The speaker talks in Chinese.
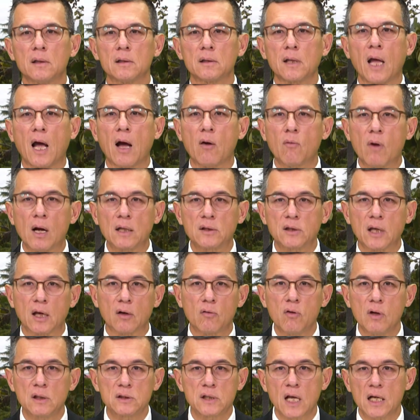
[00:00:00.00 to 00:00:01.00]
他挖铁
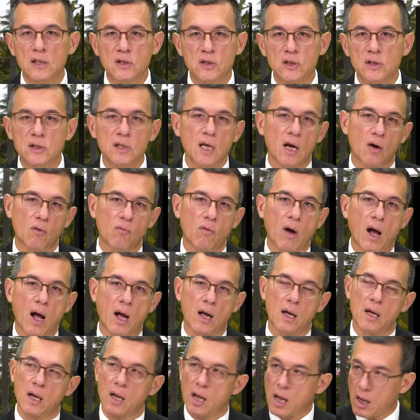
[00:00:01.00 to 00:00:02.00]
矿砂是这样挖，
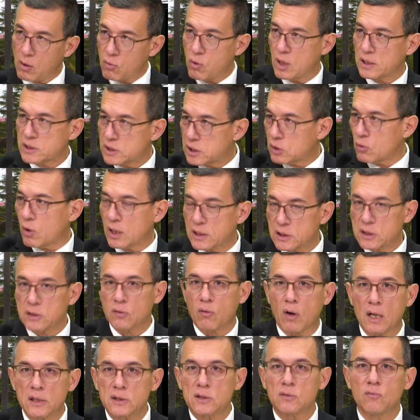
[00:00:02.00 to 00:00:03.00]
他夸哧夸哧
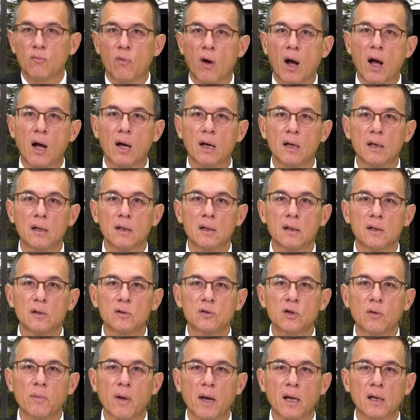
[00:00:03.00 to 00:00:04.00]
夸哧挖，
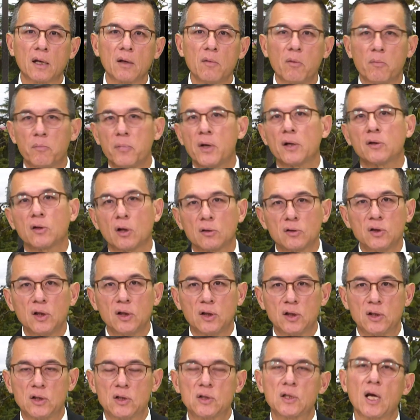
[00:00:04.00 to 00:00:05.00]
对不对？根本不要到地
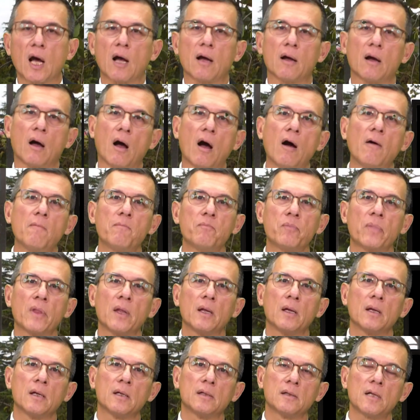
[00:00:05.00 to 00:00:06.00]
底下，好。
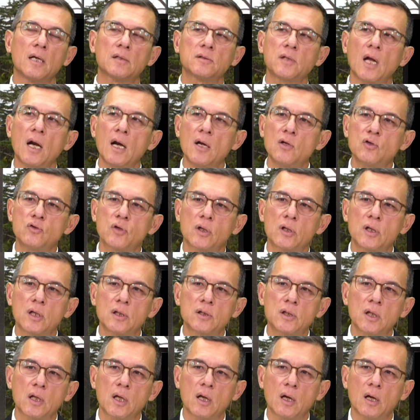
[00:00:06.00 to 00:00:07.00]
那当然，随着
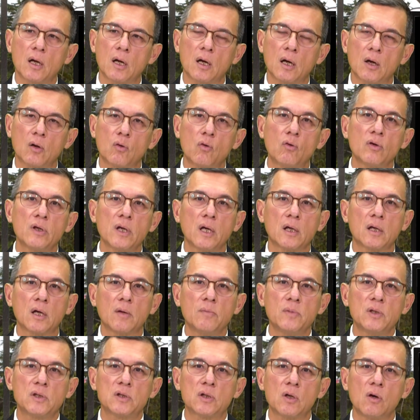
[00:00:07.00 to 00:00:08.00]
这个工业革
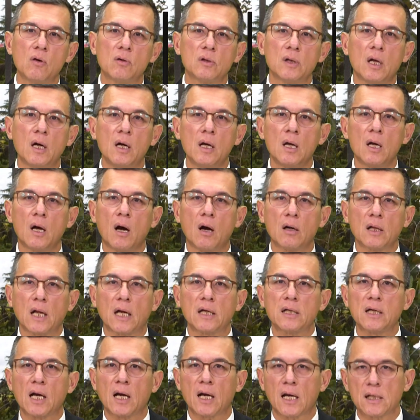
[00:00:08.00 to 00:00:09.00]
命之后呢，澳大
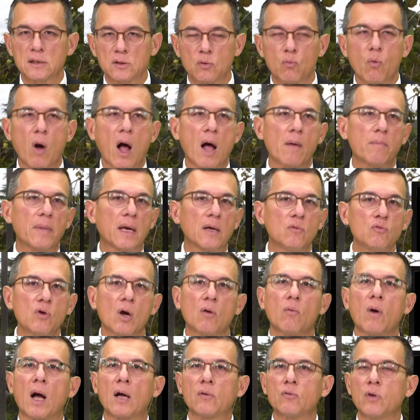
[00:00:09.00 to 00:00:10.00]
利亚开始挖煤，越
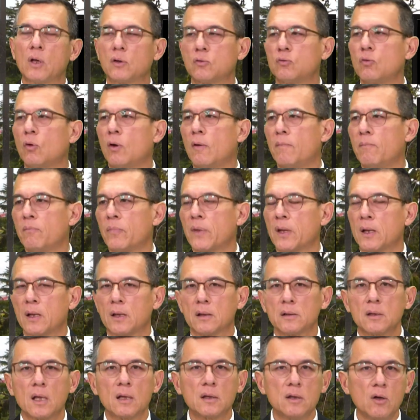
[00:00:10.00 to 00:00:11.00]
挖越多。
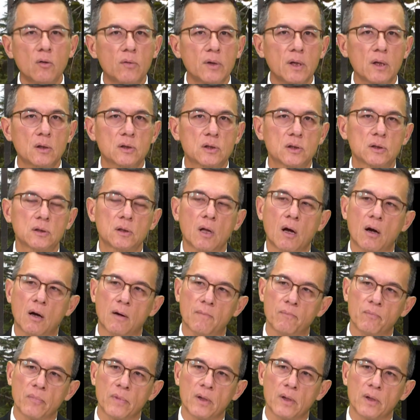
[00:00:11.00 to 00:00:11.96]
但各位要知道，